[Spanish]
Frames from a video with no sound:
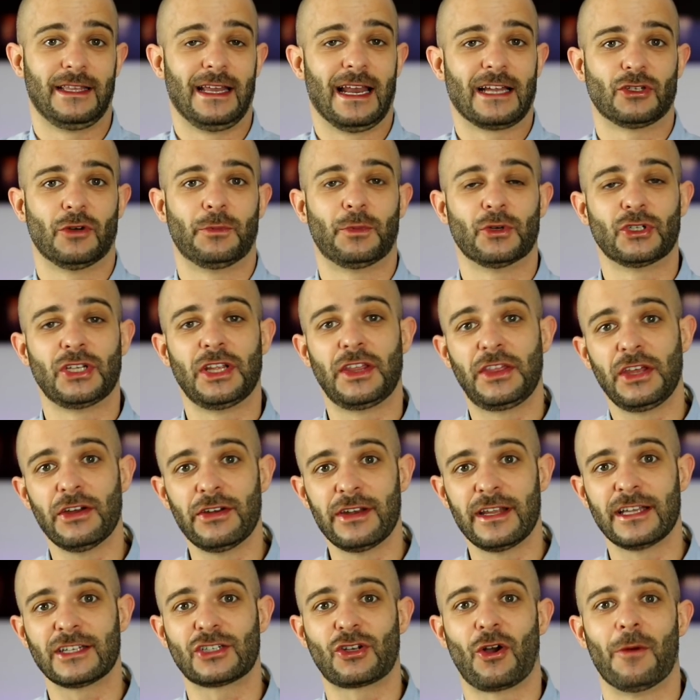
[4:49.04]
de las
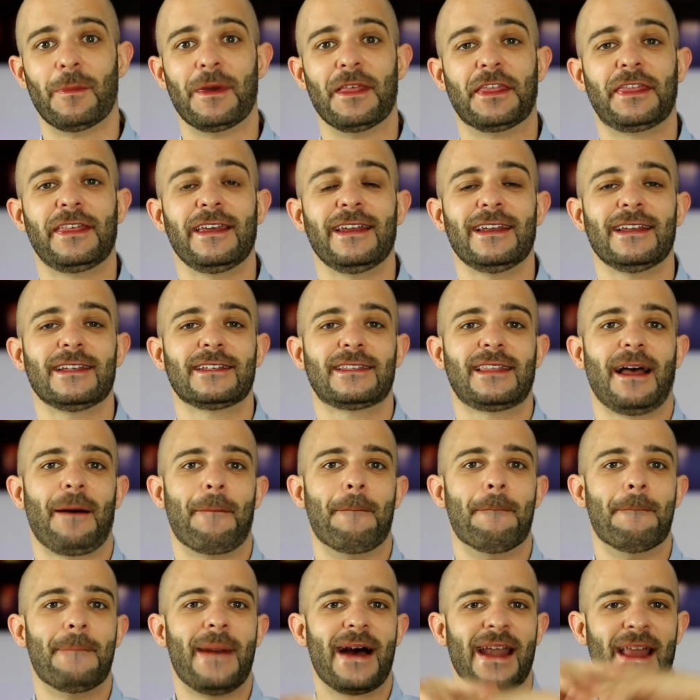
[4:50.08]
oposiciones comencé en esta
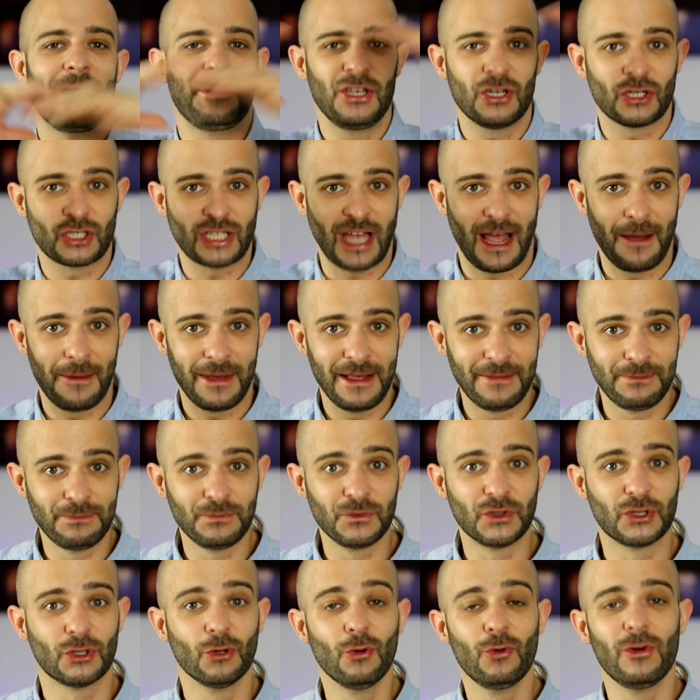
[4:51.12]
maravillosa
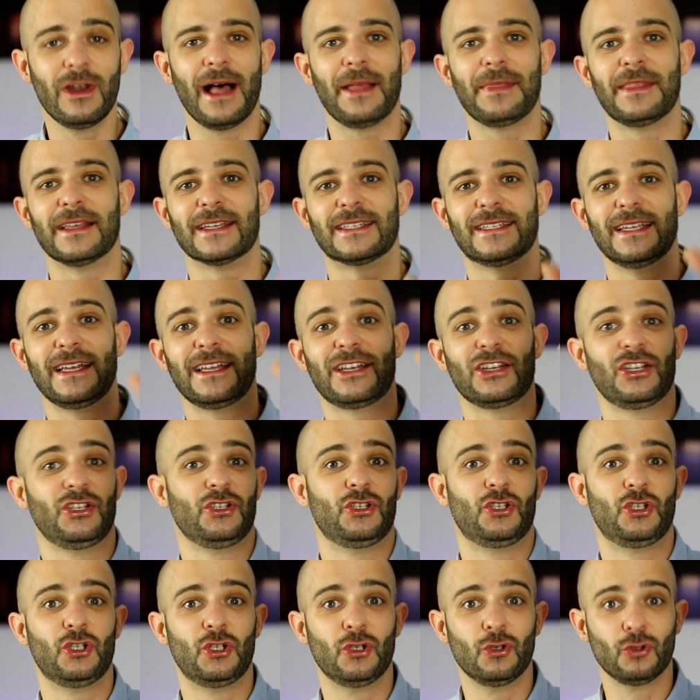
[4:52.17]
aventura de ser
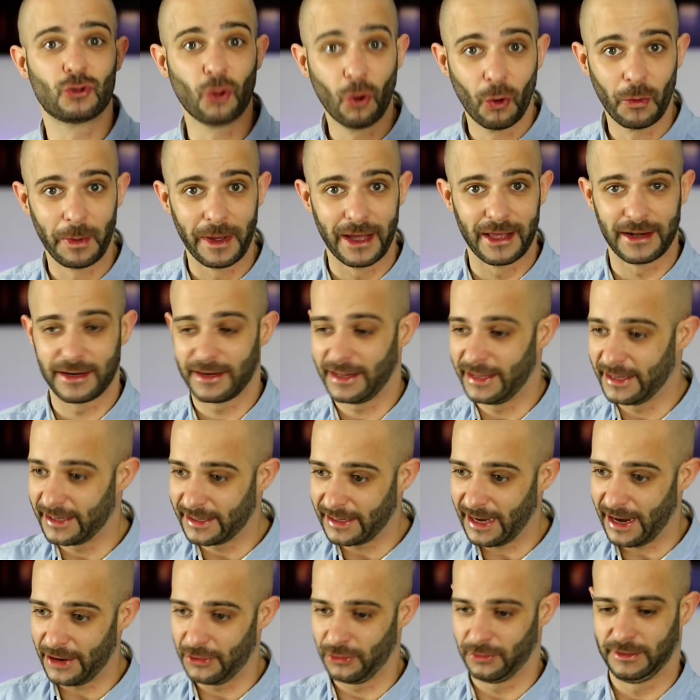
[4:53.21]
youtuber. Y
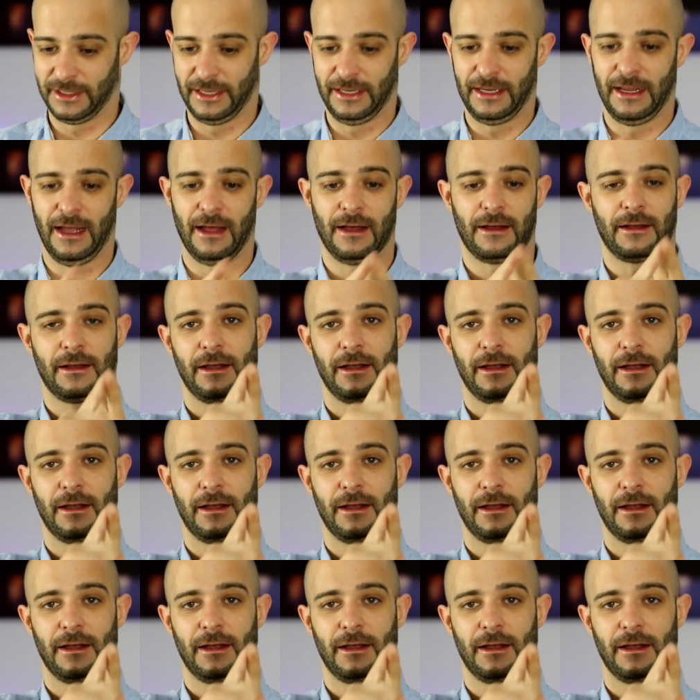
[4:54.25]
claro, tenía